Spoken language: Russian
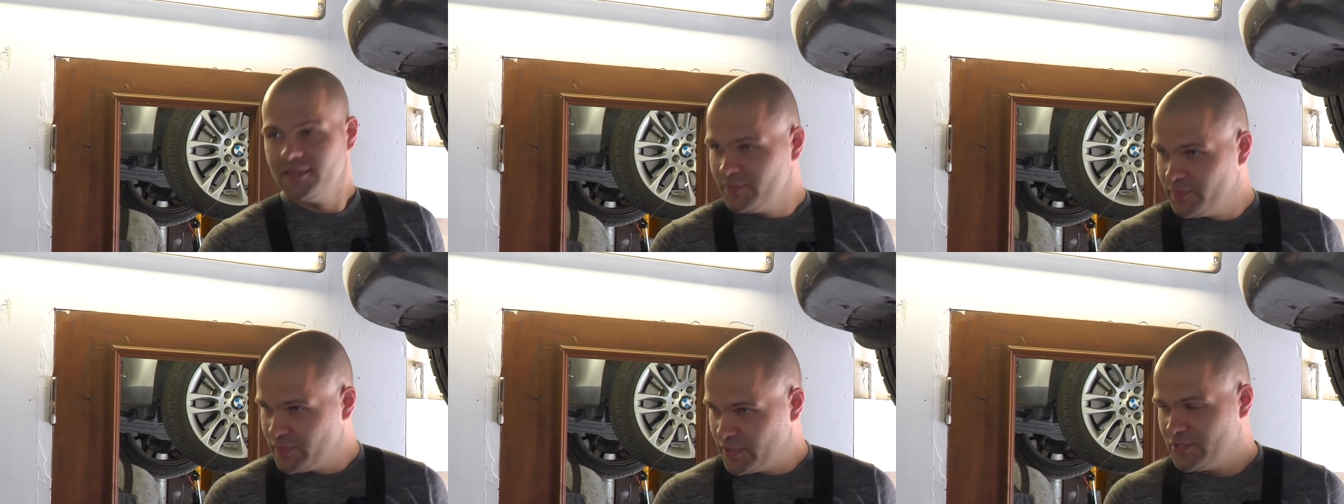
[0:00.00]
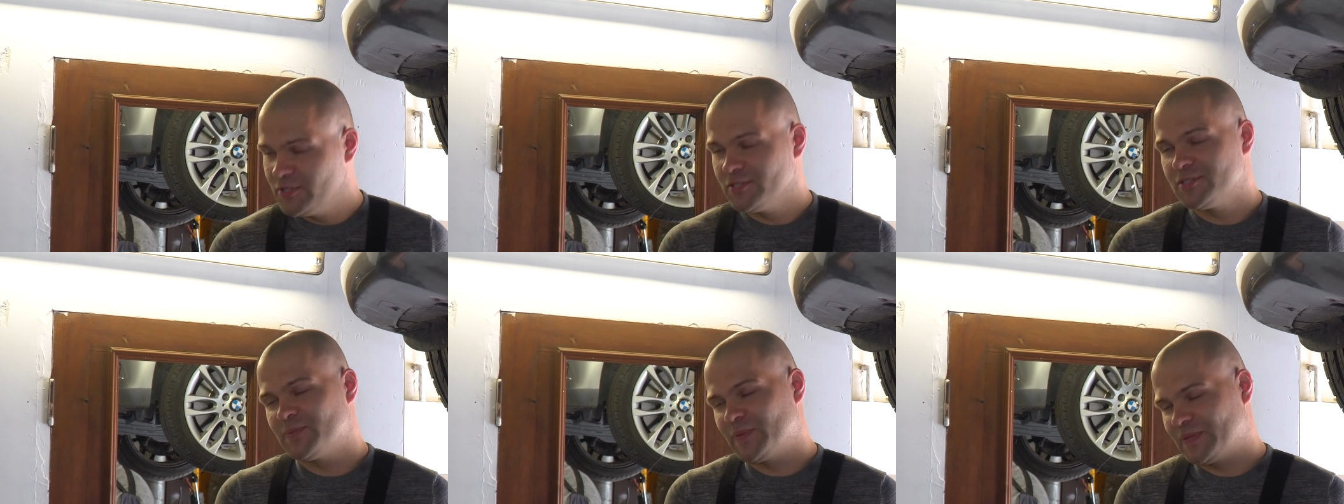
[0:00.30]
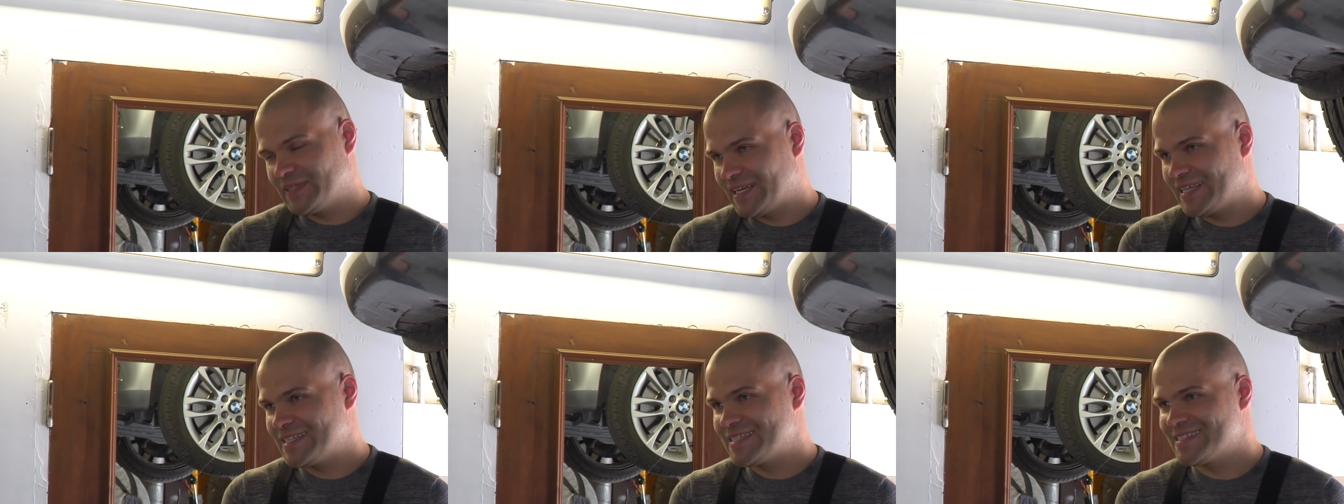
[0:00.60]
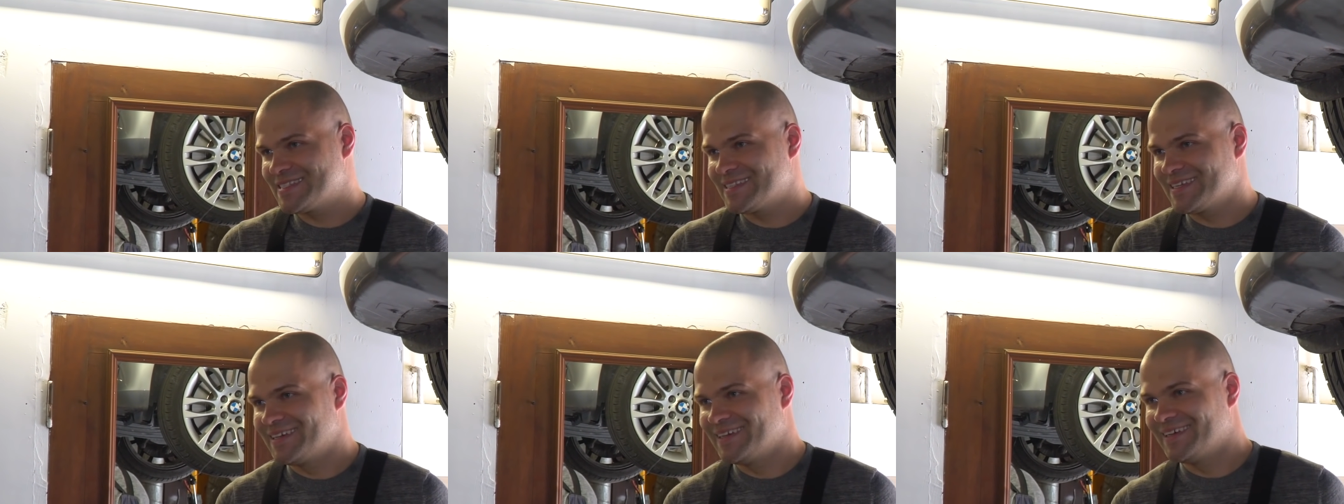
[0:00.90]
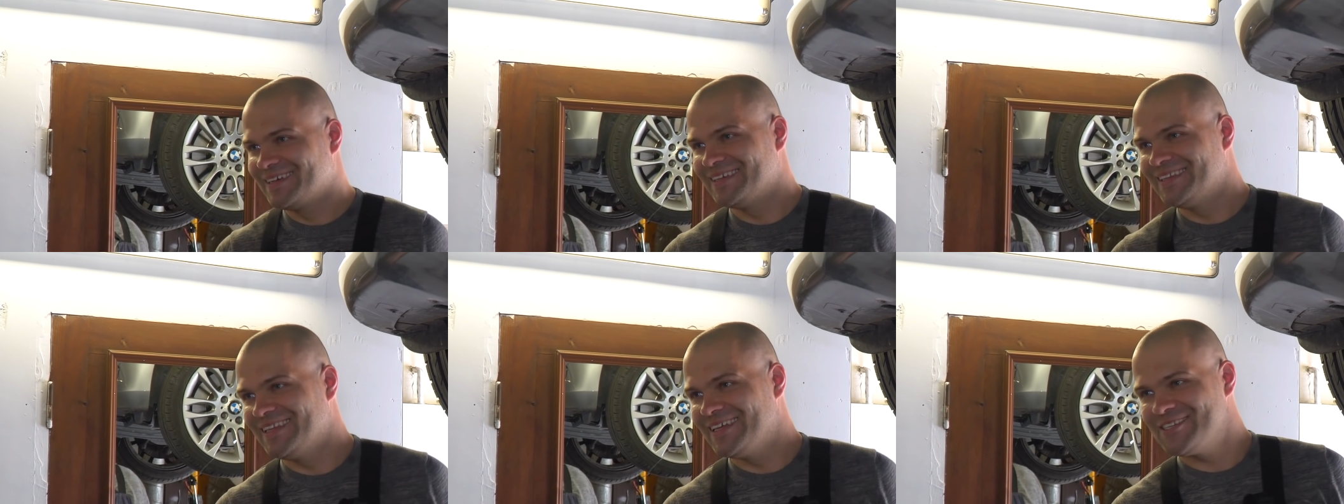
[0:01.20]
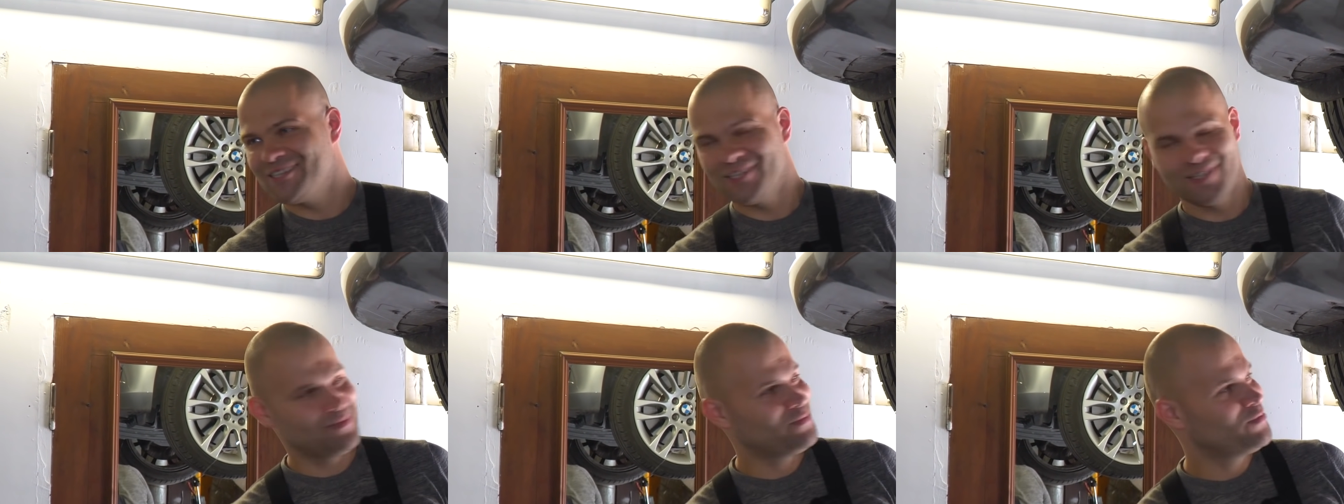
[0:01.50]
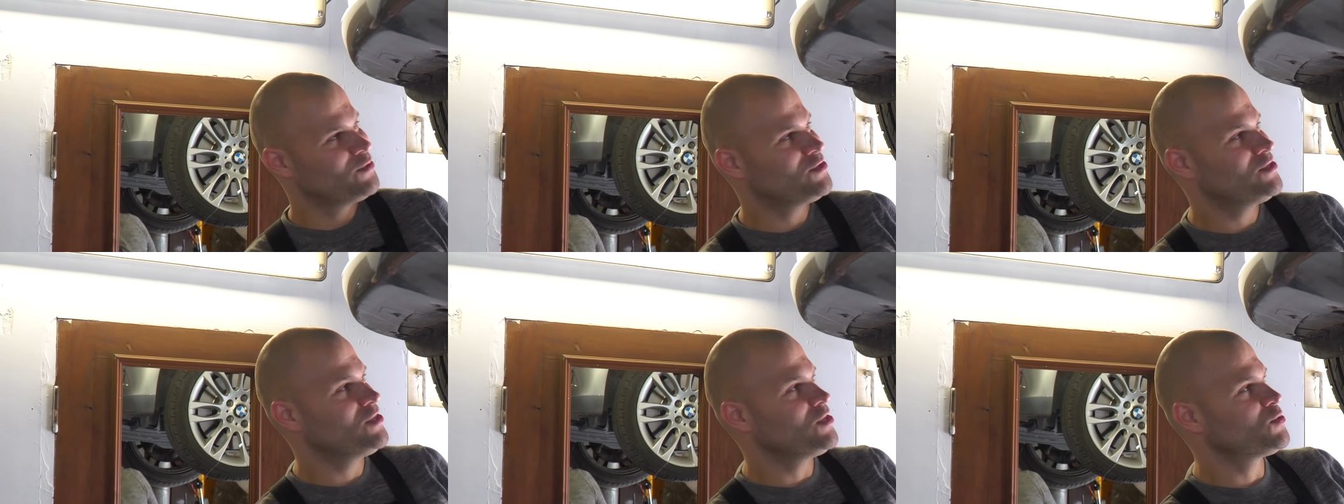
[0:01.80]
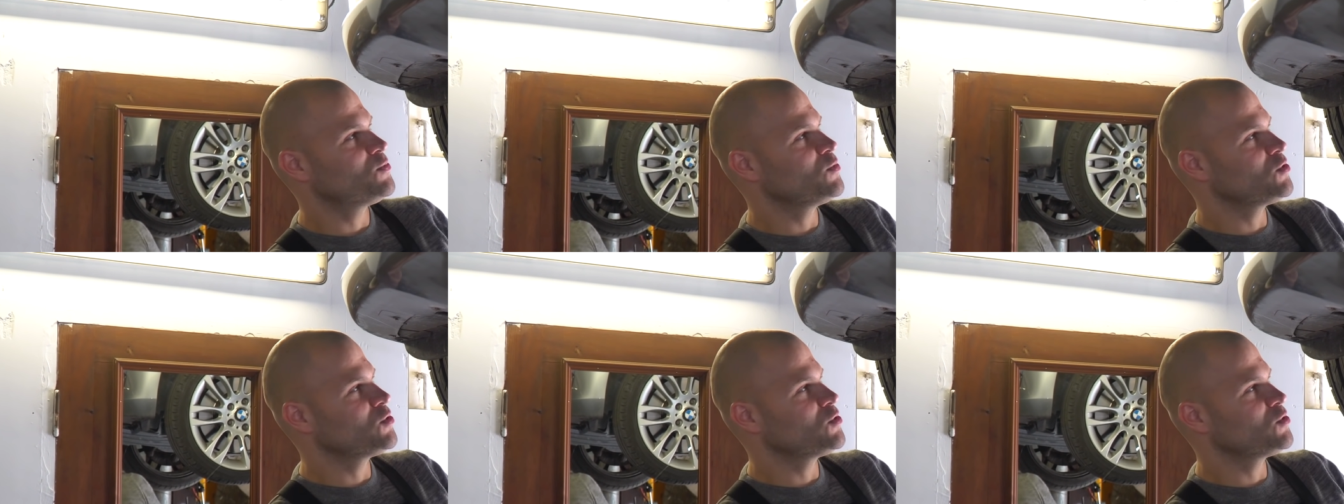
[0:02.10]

Придется потратиться, иначе она будет течь.